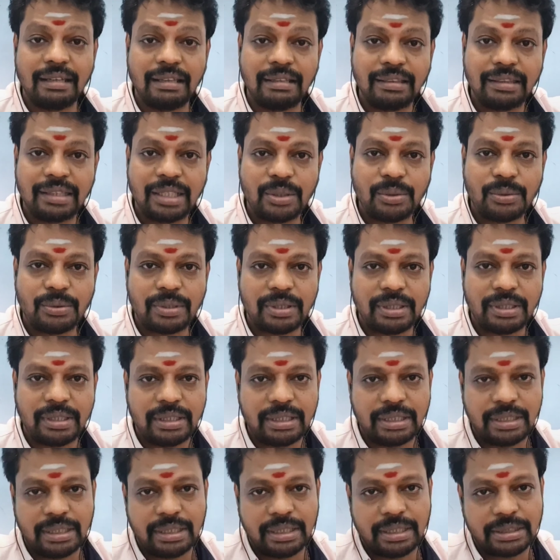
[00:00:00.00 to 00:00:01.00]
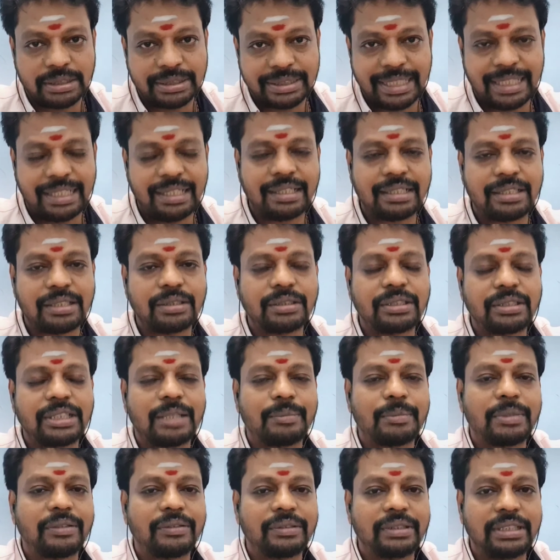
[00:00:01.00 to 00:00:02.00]
எந்த ஒரு ஸ்கின்னுக்கும்
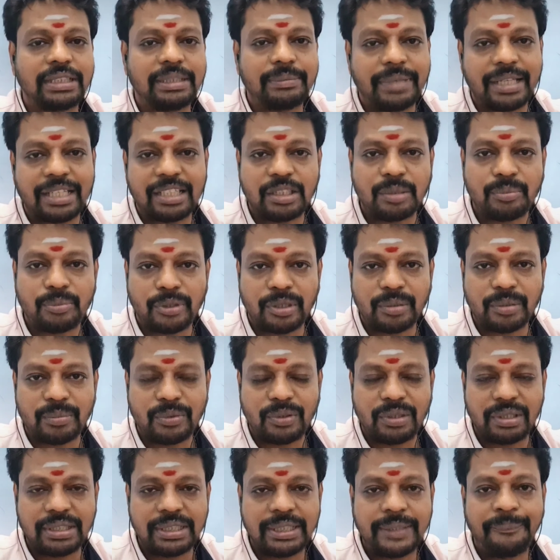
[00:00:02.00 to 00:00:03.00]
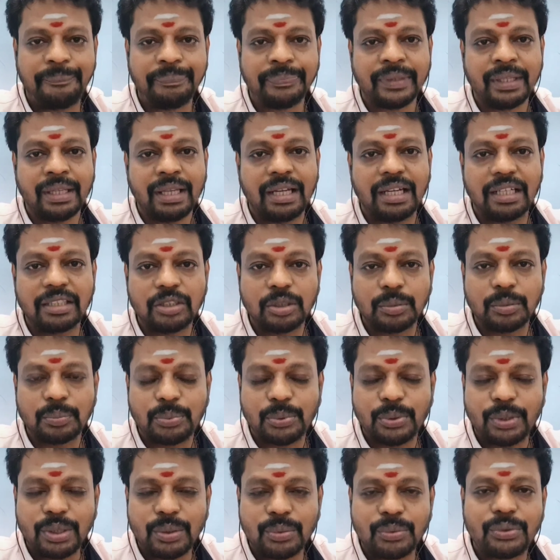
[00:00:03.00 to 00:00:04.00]
நம்ம வந்து மருந்து போடும் பொழுது அது
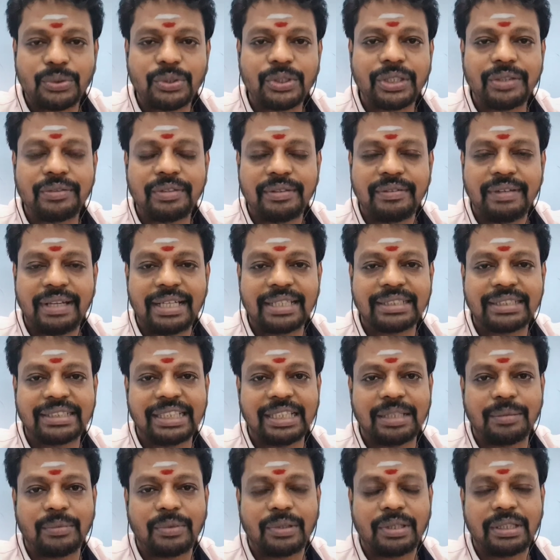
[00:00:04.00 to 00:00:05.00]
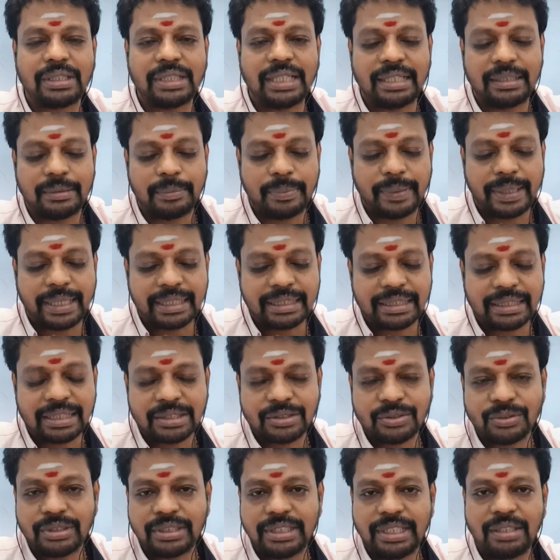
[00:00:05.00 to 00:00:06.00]
போய் ஊடுருவி வேலை செய்யும் பொழுது அந்த
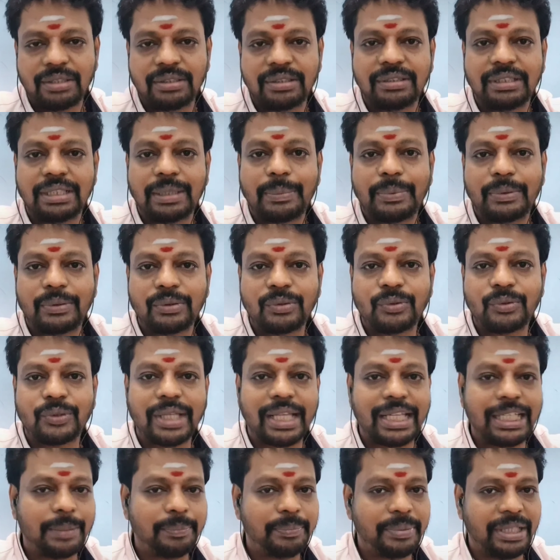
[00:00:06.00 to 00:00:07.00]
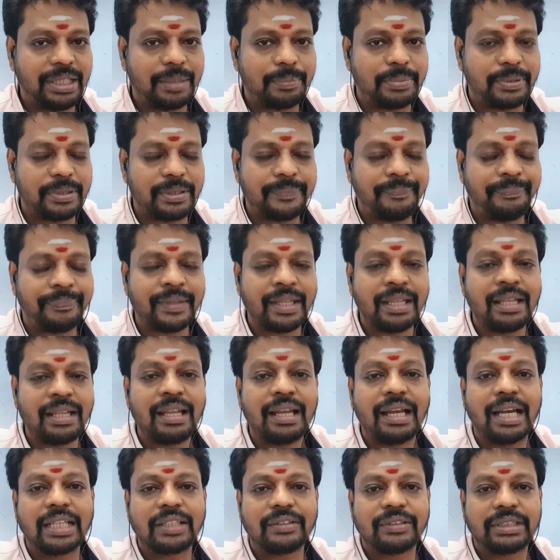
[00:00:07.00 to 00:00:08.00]
பக்கத்தில் சுற்றிலும் என்ன பண்ணும் ஒரு அரிப்பு ஏற்படும்
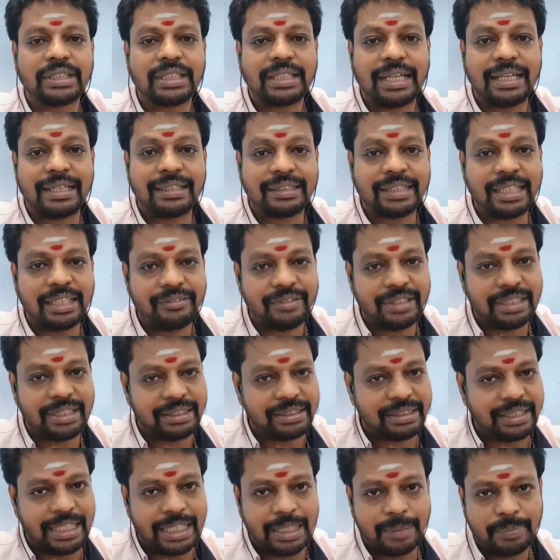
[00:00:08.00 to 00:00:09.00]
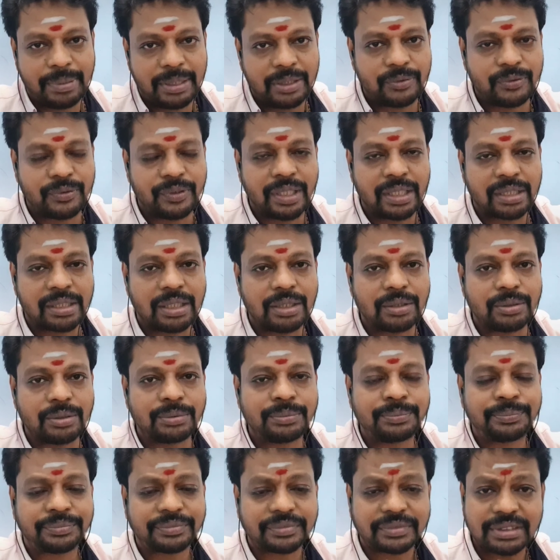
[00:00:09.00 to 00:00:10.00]
அது வந்து இரத்த விருத்தியை
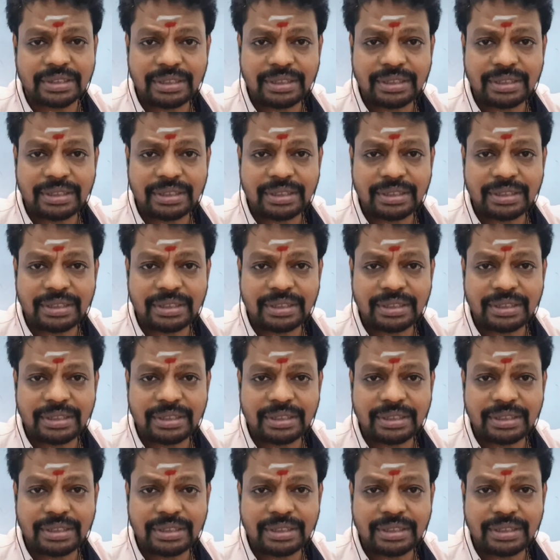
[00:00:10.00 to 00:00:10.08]
ஏற்படுத்துவதற்காகவும்